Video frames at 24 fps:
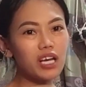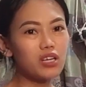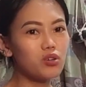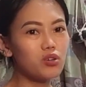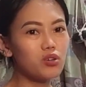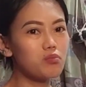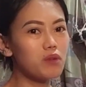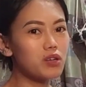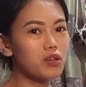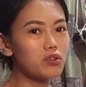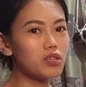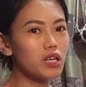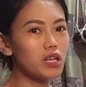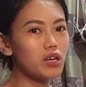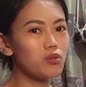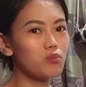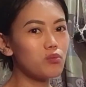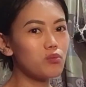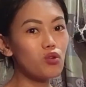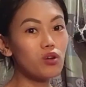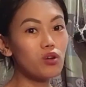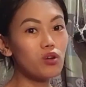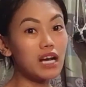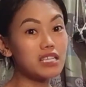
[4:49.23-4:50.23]
uh, may
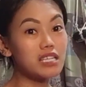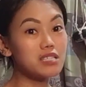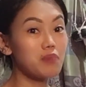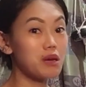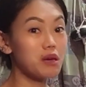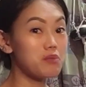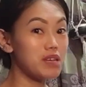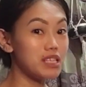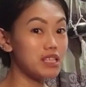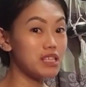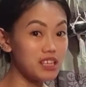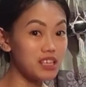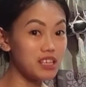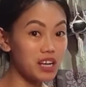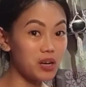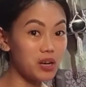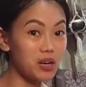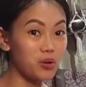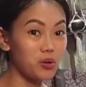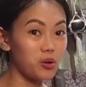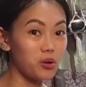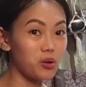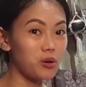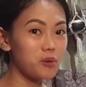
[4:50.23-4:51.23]
meeting kami,
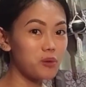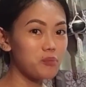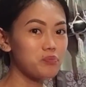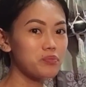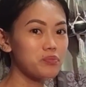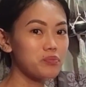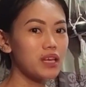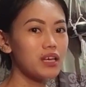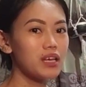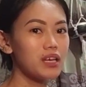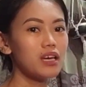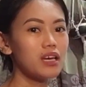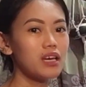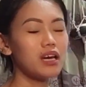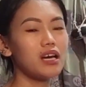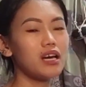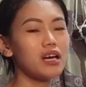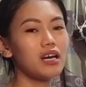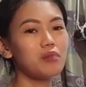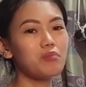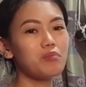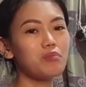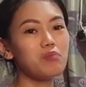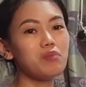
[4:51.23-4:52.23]
sa ibang
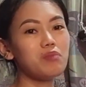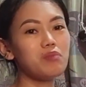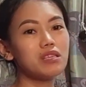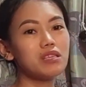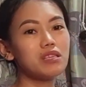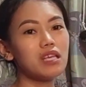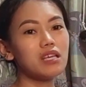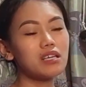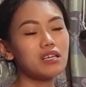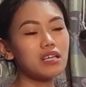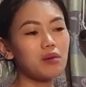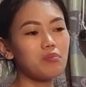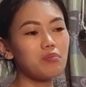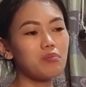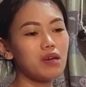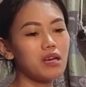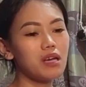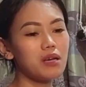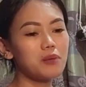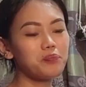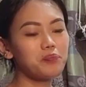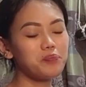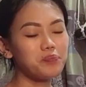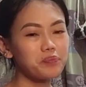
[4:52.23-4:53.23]
negosyo pero may
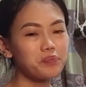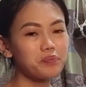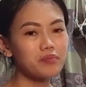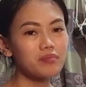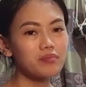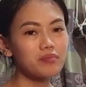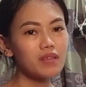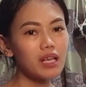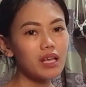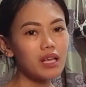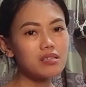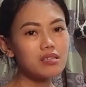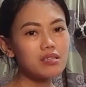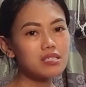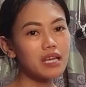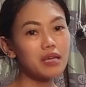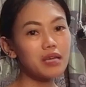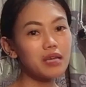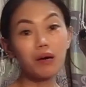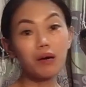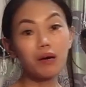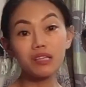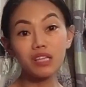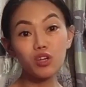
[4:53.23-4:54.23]
mga bit-bit akong mga
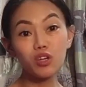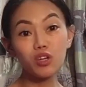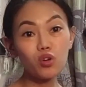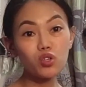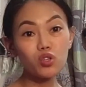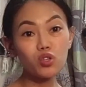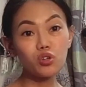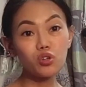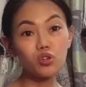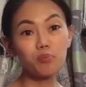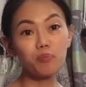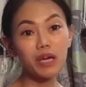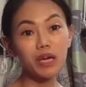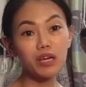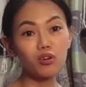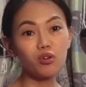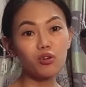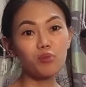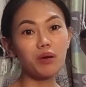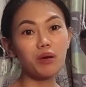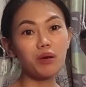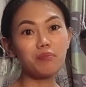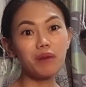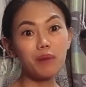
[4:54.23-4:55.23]
produkto na galing ng
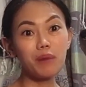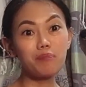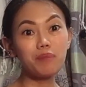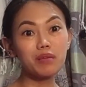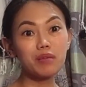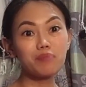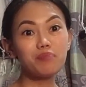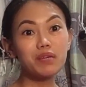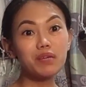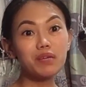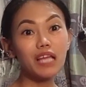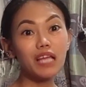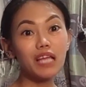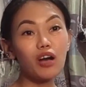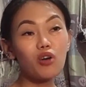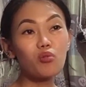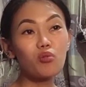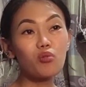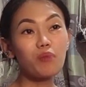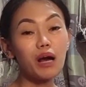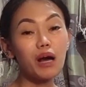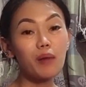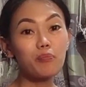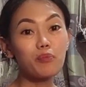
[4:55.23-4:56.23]
Japan na
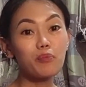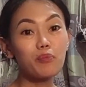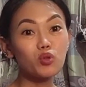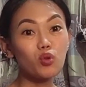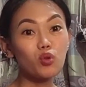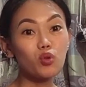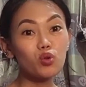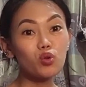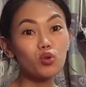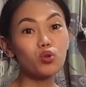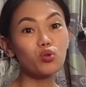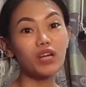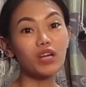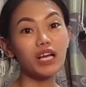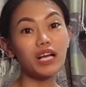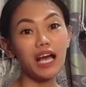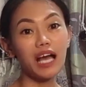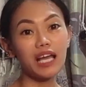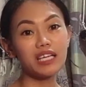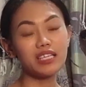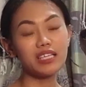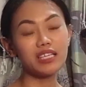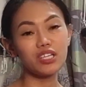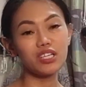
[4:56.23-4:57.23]
imported. Ito
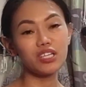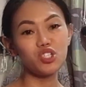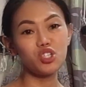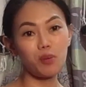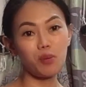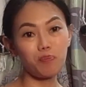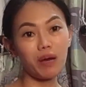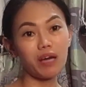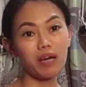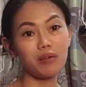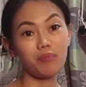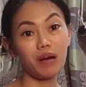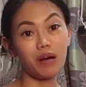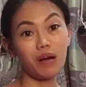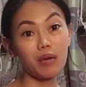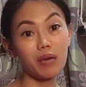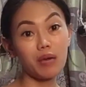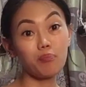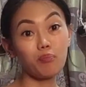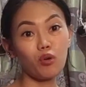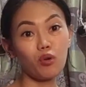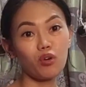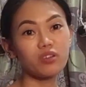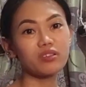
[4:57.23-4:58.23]
nga yung mga
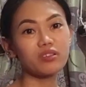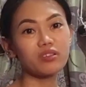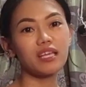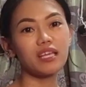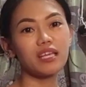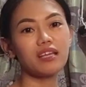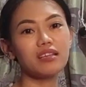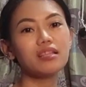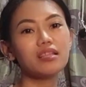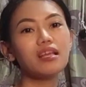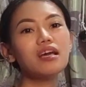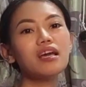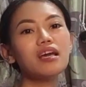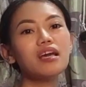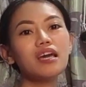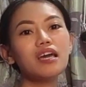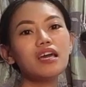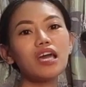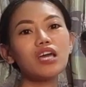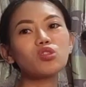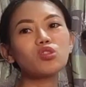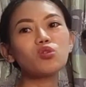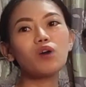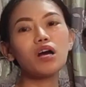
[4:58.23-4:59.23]
collagen, ito nga
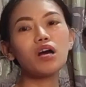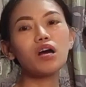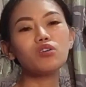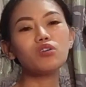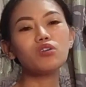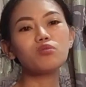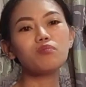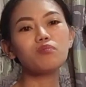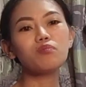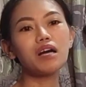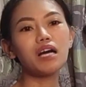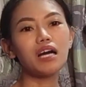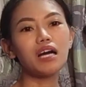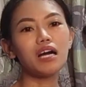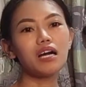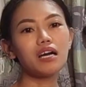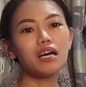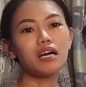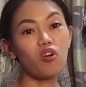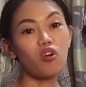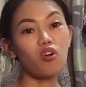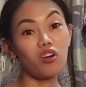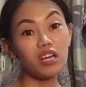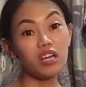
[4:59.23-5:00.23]
yung mga
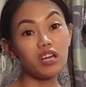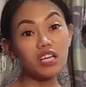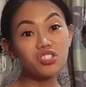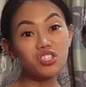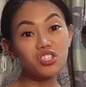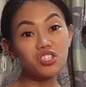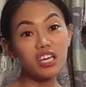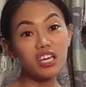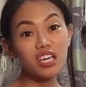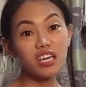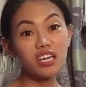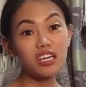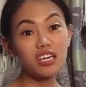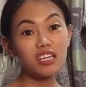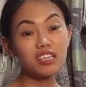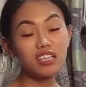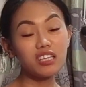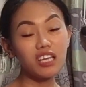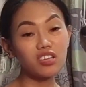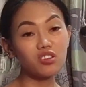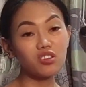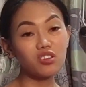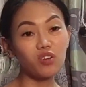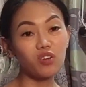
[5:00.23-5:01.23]
uh, mga
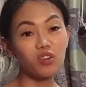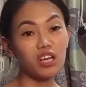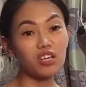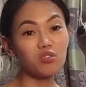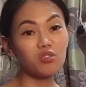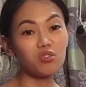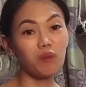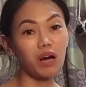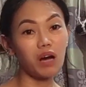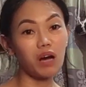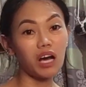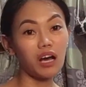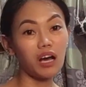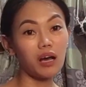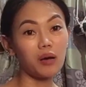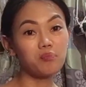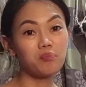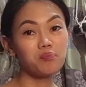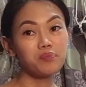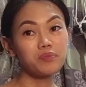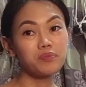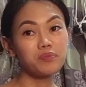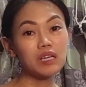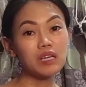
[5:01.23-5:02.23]
lotion, iba-ibang
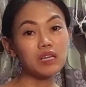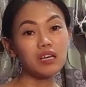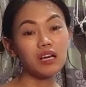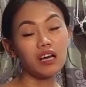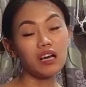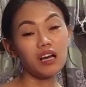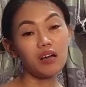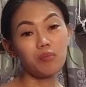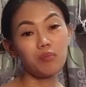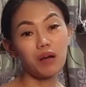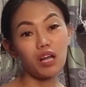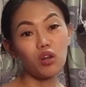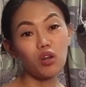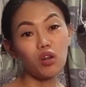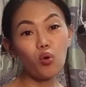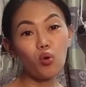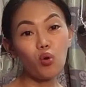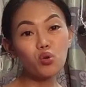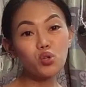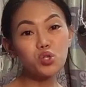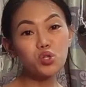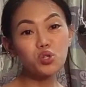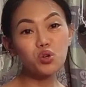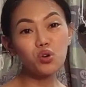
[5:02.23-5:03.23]
klaseng products.
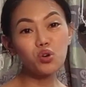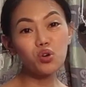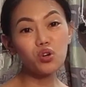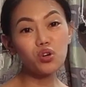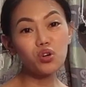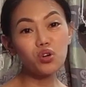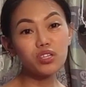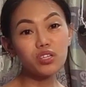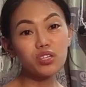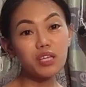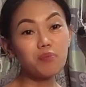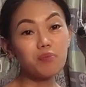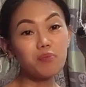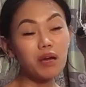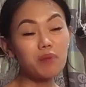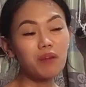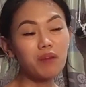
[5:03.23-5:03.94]
Pero alam